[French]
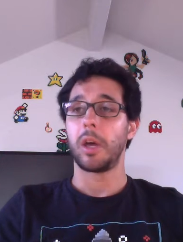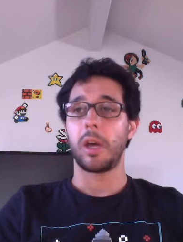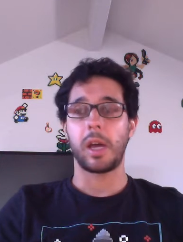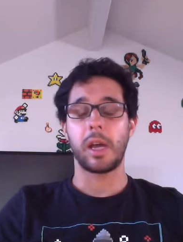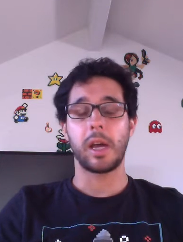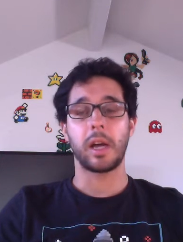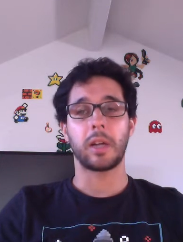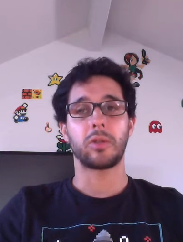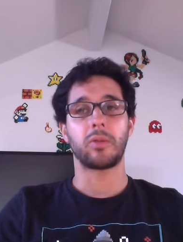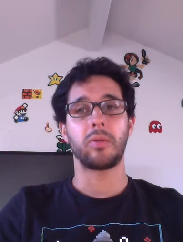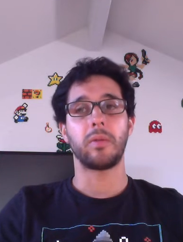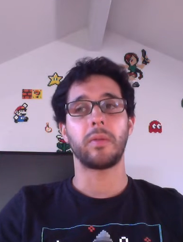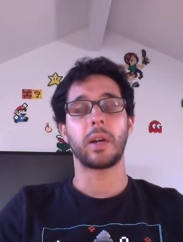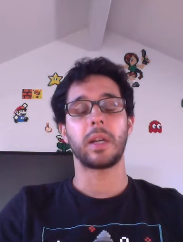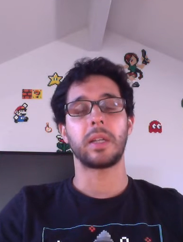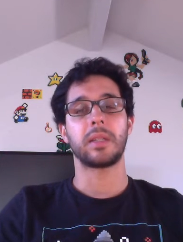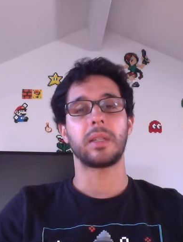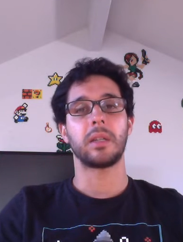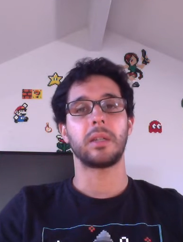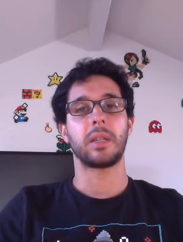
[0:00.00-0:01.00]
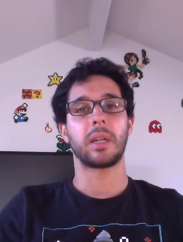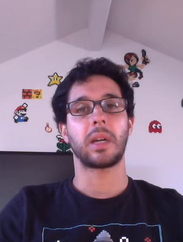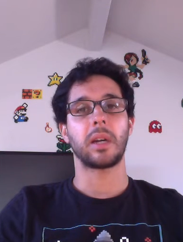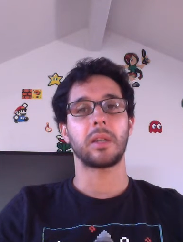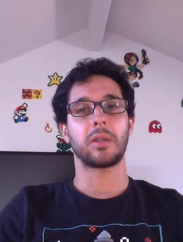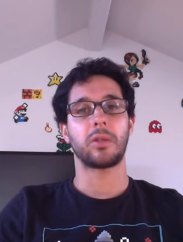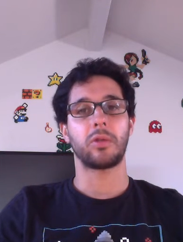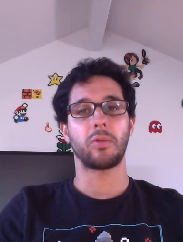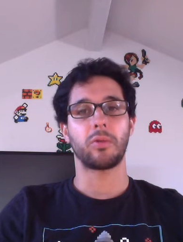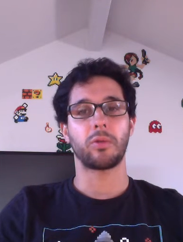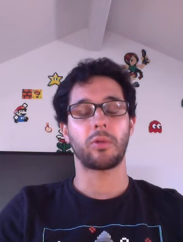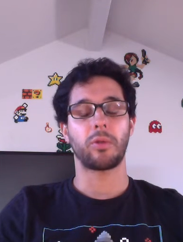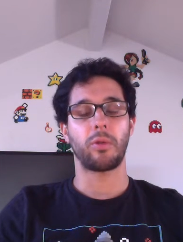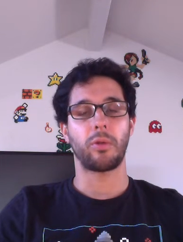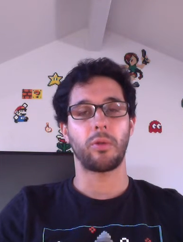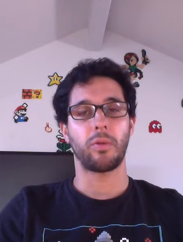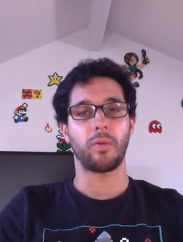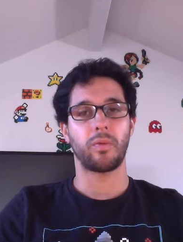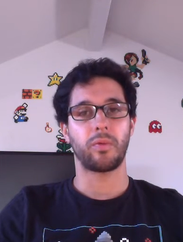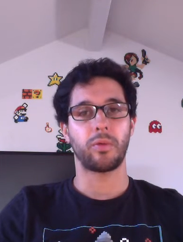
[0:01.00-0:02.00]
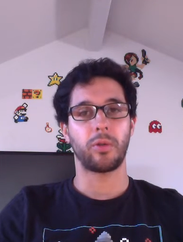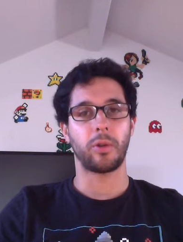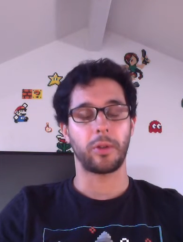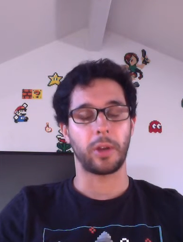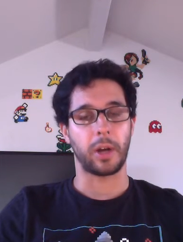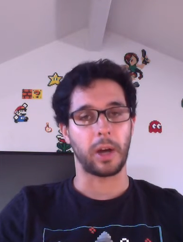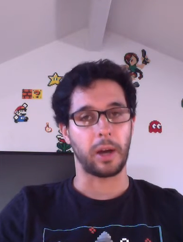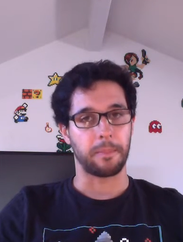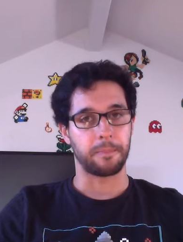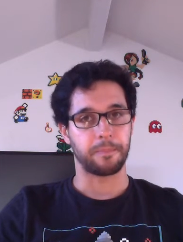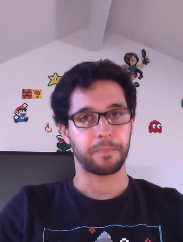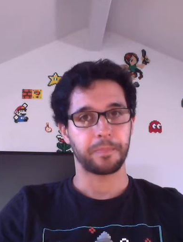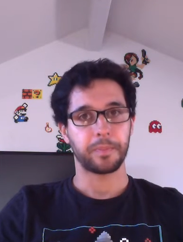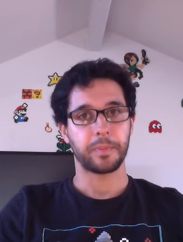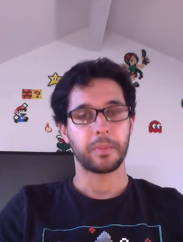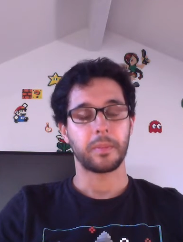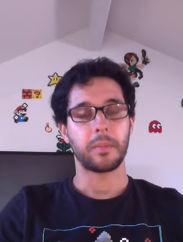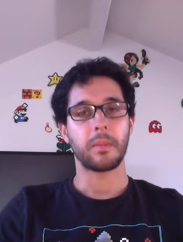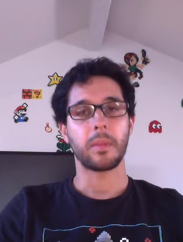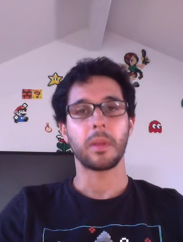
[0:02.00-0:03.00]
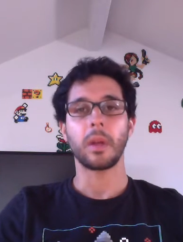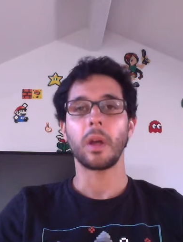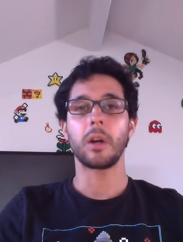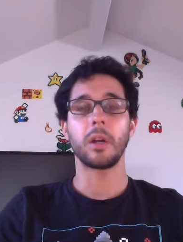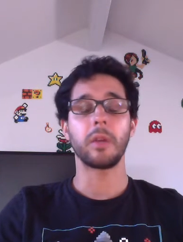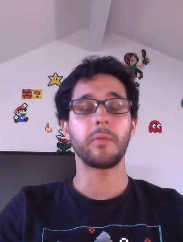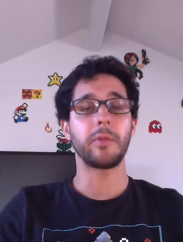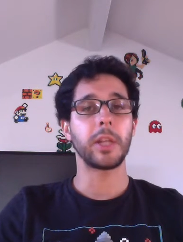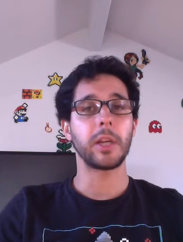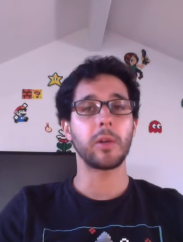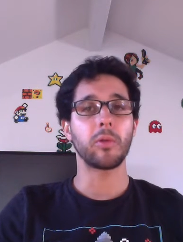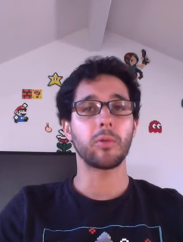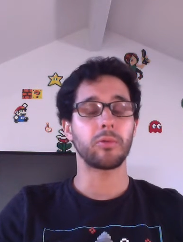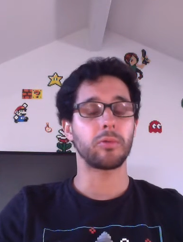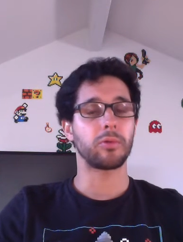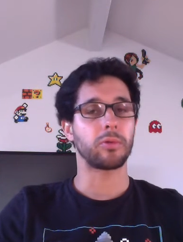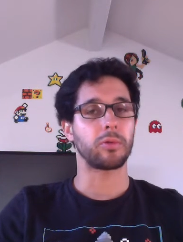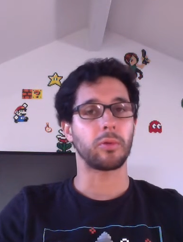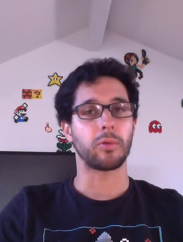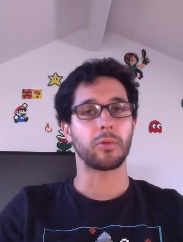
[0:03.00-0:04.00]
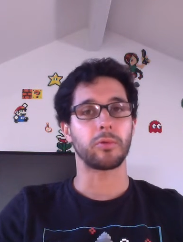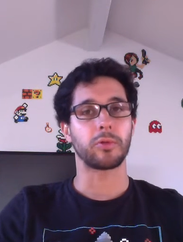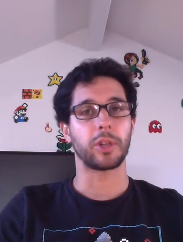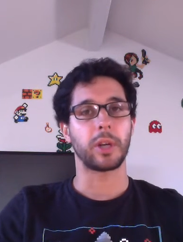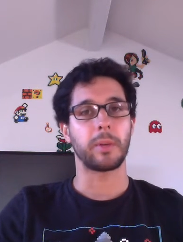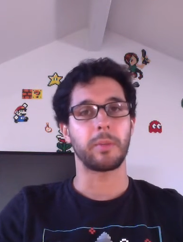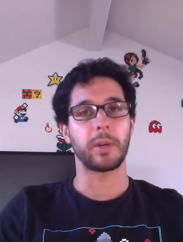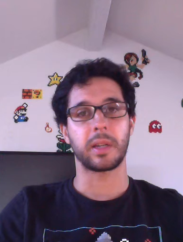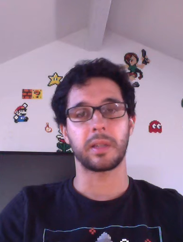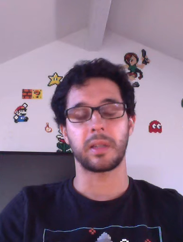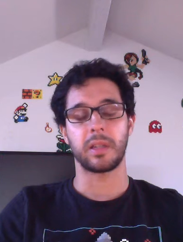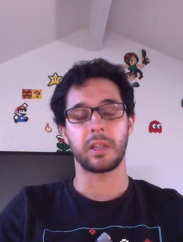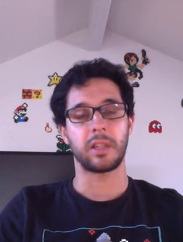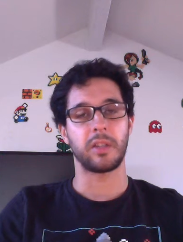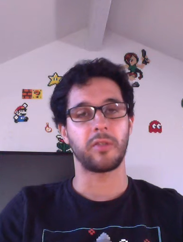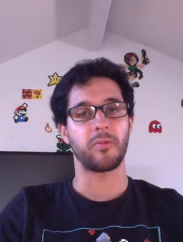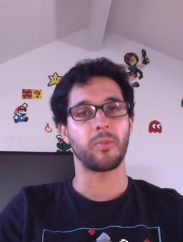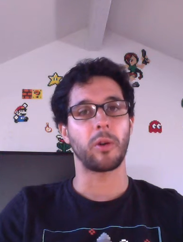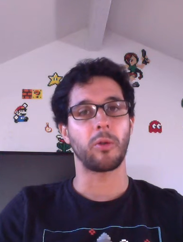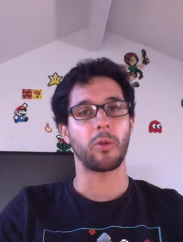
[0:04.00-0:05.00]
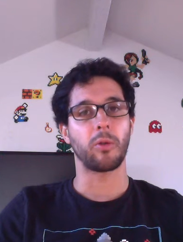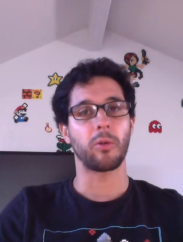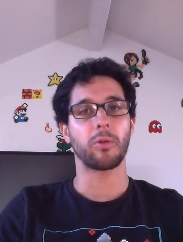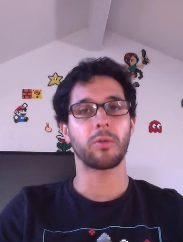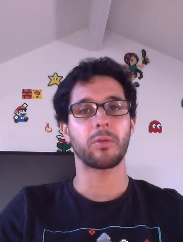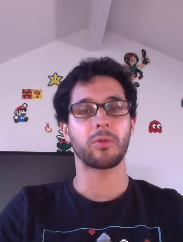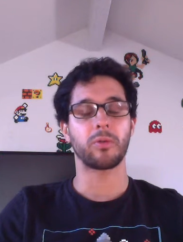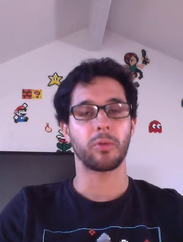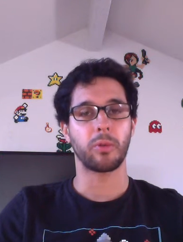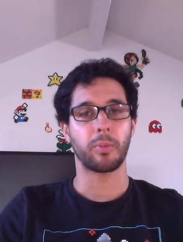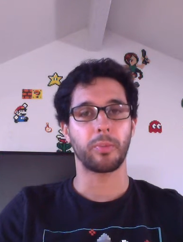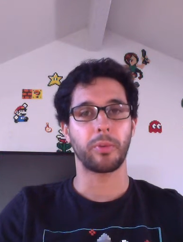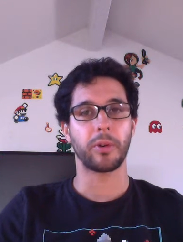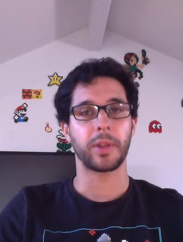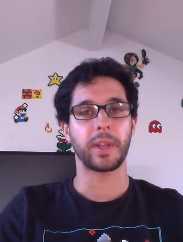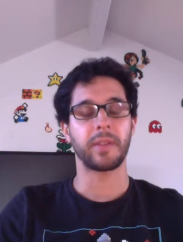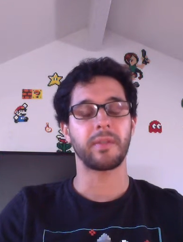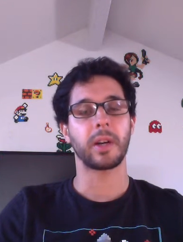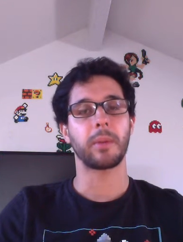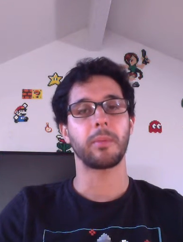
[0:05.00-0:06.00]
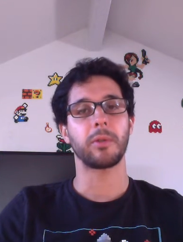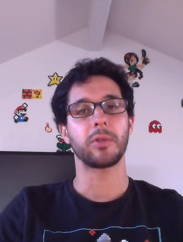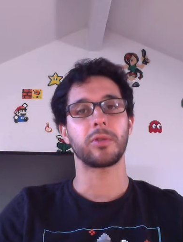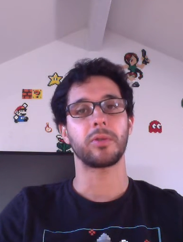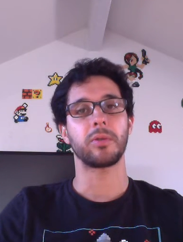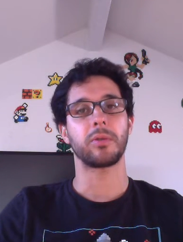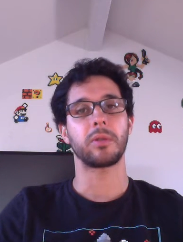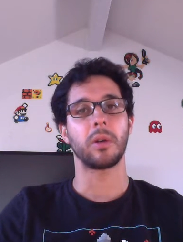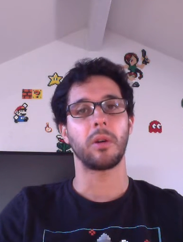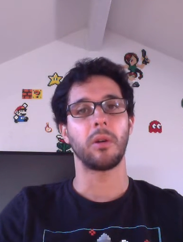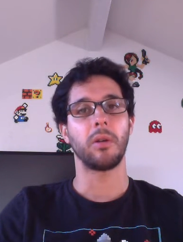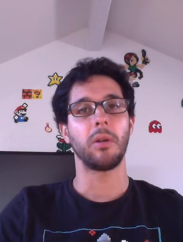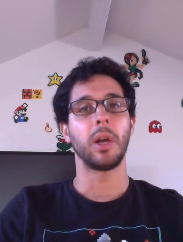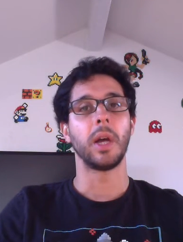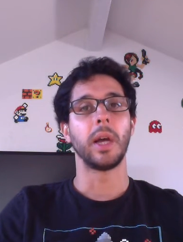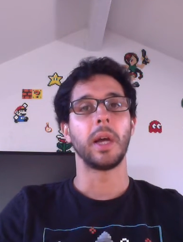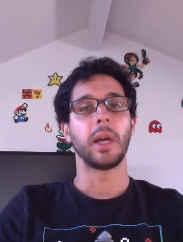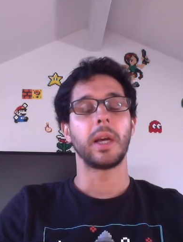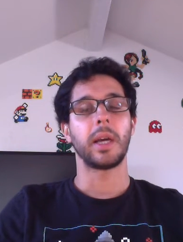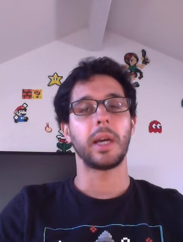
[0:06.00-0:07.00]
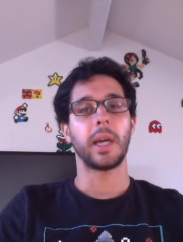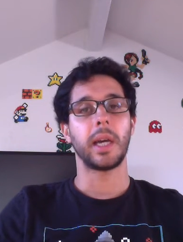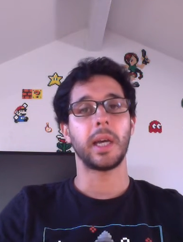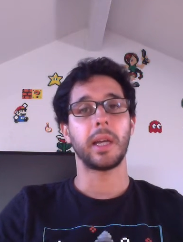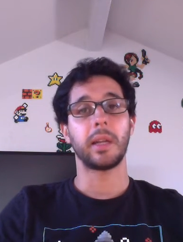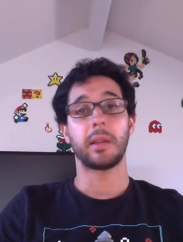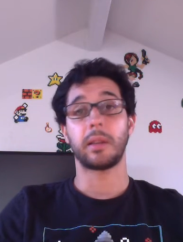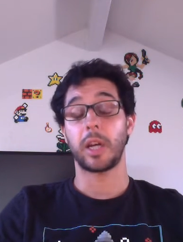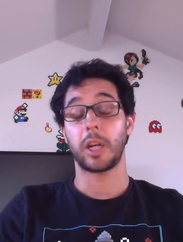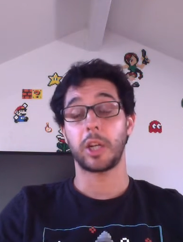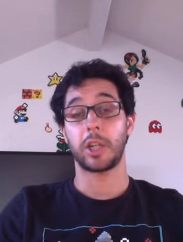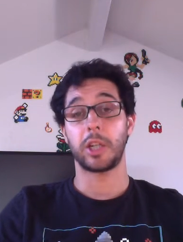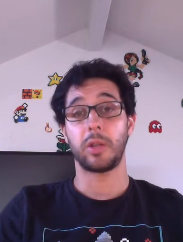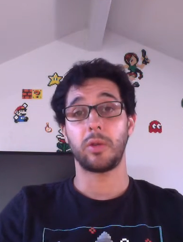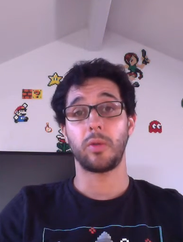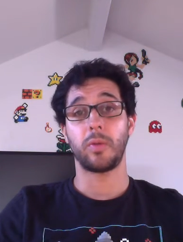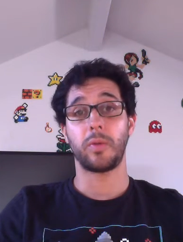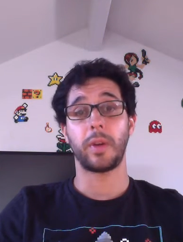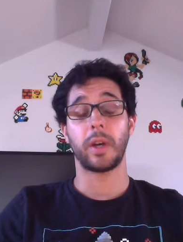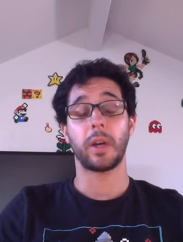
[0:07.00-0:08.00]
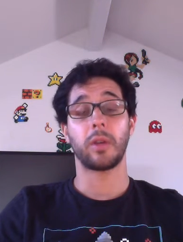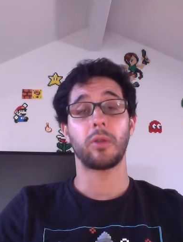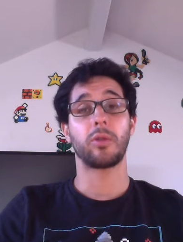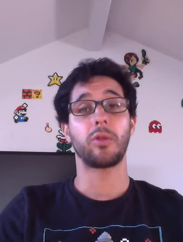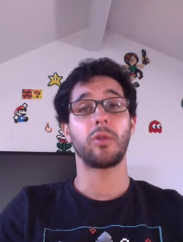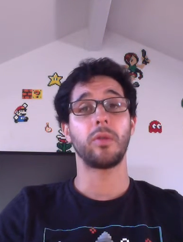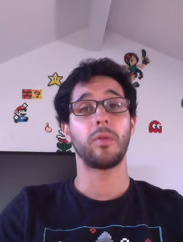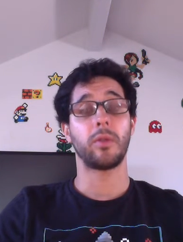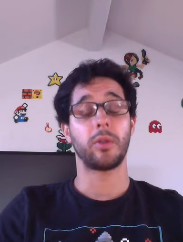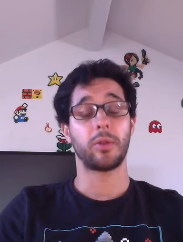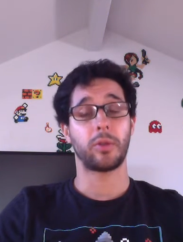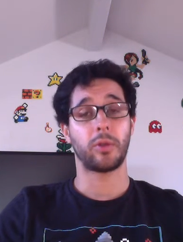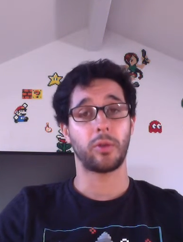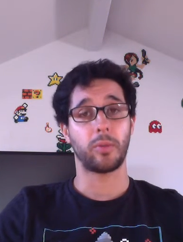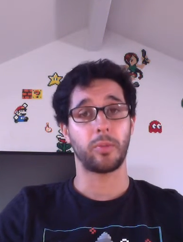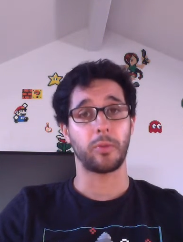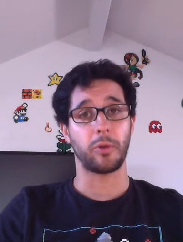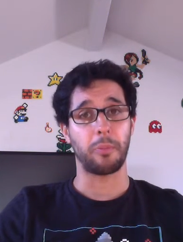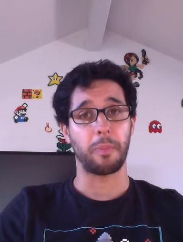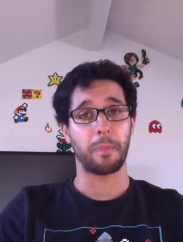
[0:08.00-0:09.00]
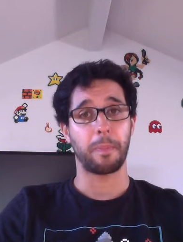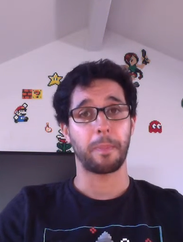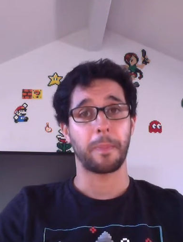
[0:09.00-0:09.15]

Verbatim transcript: et à suivre les indications que l'on vous donnera. Les vidéos ne seront jamais excessivement longues, donc prenez vraiment ce temps et tâchez de faire de votre mieux.